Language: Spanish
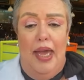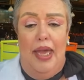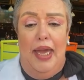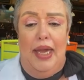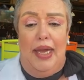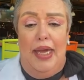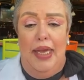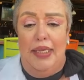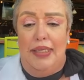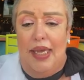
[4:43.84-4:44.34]

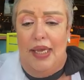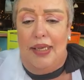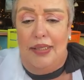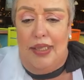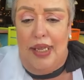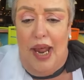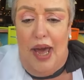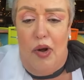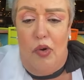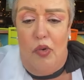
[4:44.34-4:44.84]
Eh, quise
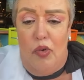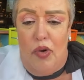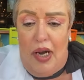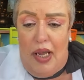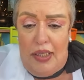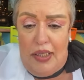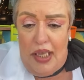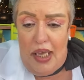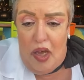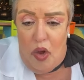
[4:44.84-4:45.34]
entrar un
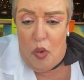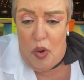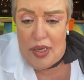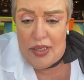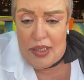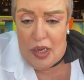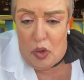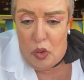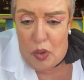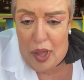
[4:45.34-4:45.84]
ratico a
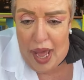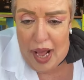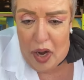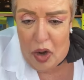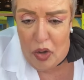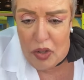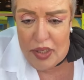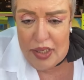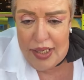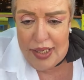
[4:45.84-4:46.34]

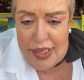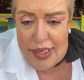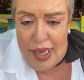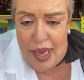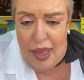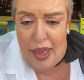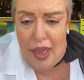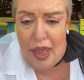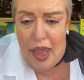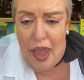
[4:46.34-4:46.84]
saludarlos,
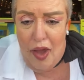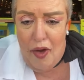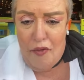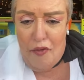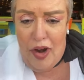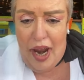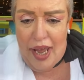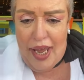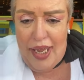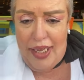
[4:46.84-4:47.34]
dice
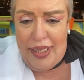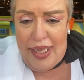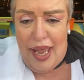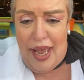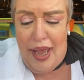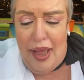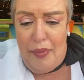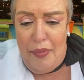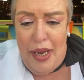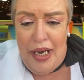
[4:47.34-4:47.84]

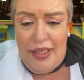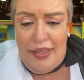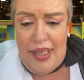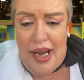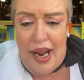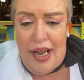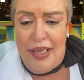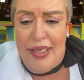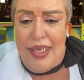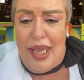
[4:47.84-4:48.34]
Flaquita
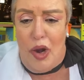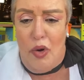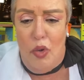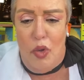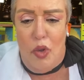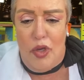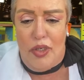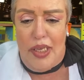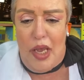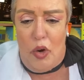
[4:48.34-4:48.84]
Beltrán,
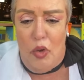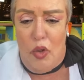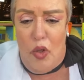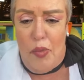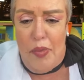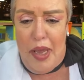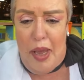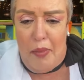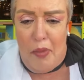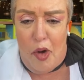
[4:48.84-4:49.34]
saludos,
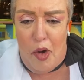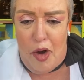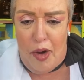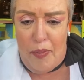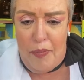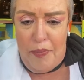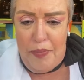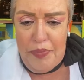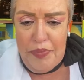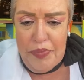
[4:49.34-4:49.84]
saludos mi amor.
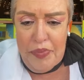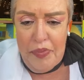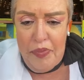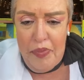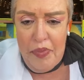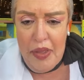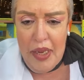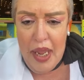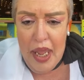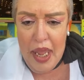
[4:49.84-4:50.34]

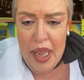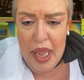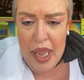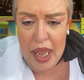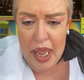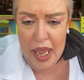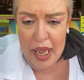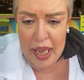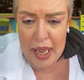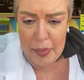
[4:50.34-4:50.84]

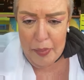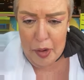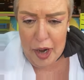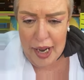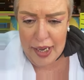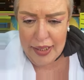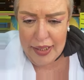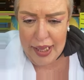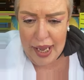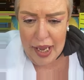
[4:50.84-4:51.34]
Y eh, por
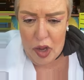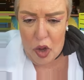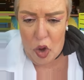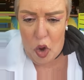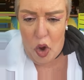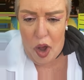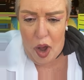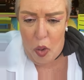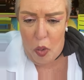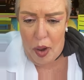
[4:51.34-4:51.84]
ahí
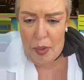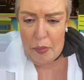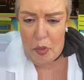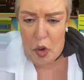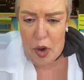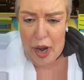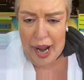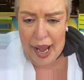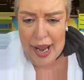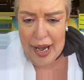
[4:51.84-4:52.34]
tengo a Juan
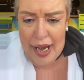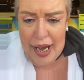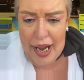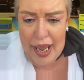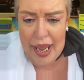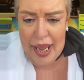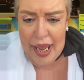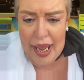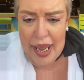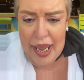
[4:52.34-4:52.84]

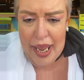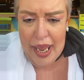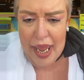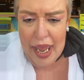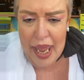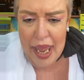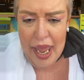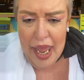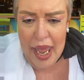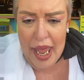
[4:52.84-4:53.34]
Morales,
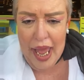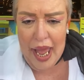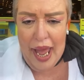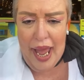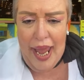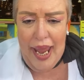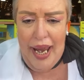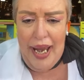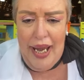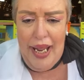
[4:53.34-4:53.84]

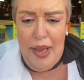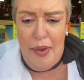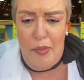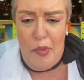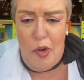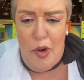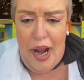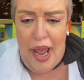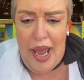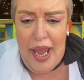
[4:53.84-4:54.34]
a Elia
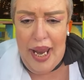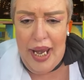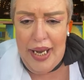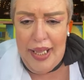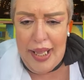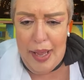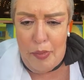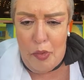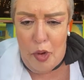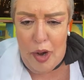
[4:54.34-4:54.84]

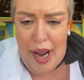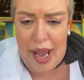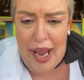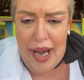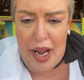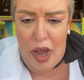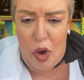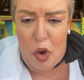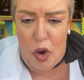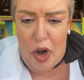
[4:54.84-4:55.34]
Elida
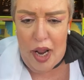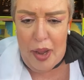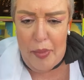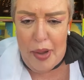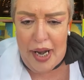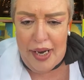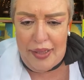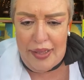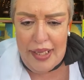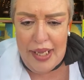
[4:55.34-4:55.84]
Morales, Jorge
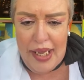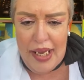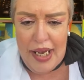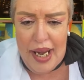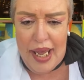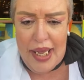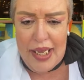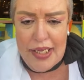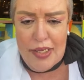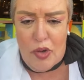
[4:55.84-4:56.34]

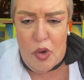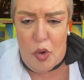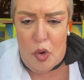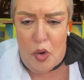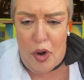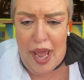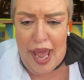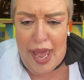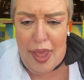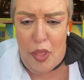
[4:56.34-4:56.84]
Martínez,
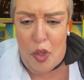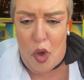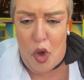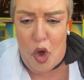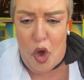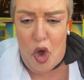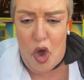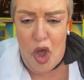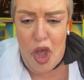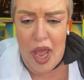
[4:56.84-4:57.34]

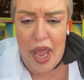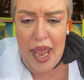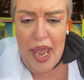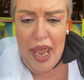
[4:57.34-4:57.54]
Coronado,